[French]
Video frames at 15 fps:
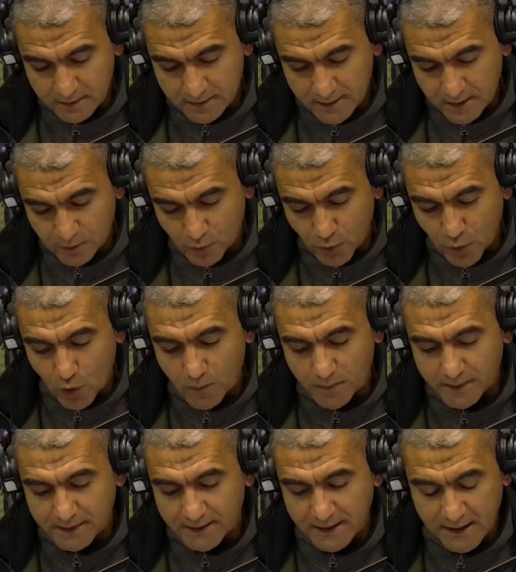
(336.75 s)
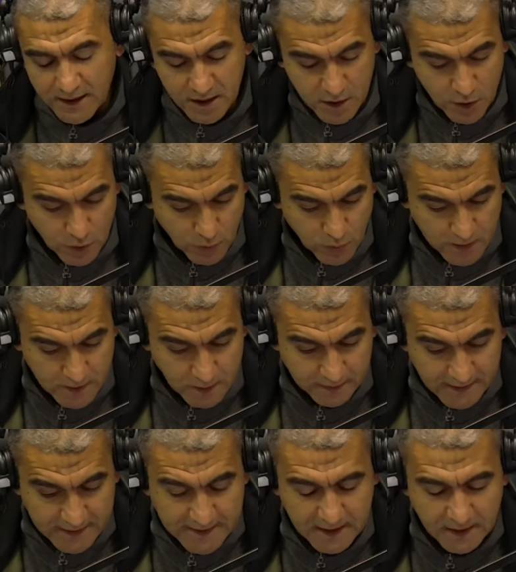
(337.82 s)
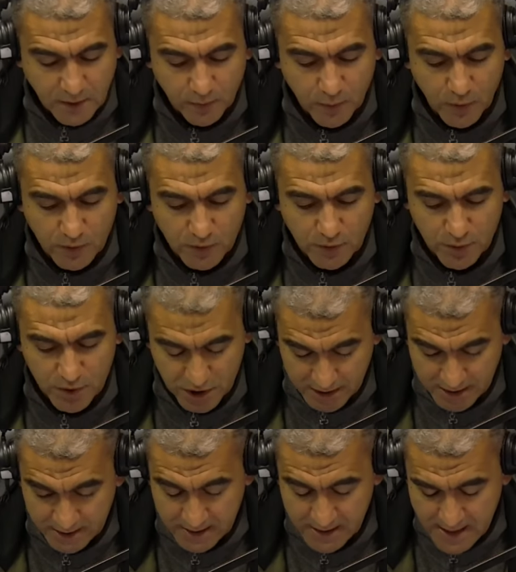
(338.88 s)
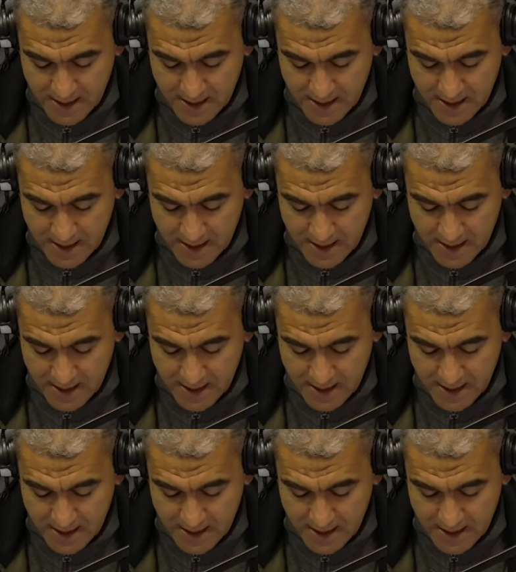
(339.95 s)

hier du groupe des 77 euh, plus Chine,